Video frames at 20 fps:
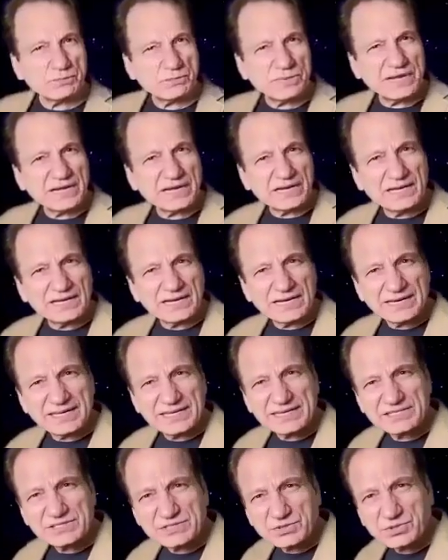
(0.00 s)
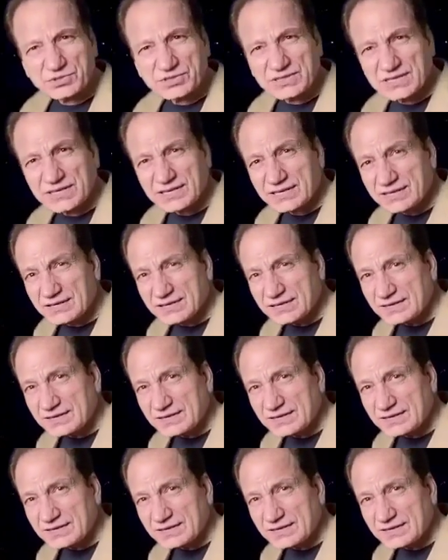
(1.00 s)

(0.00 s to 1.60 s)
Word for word: प्लग लगाने की जरूरत नहीं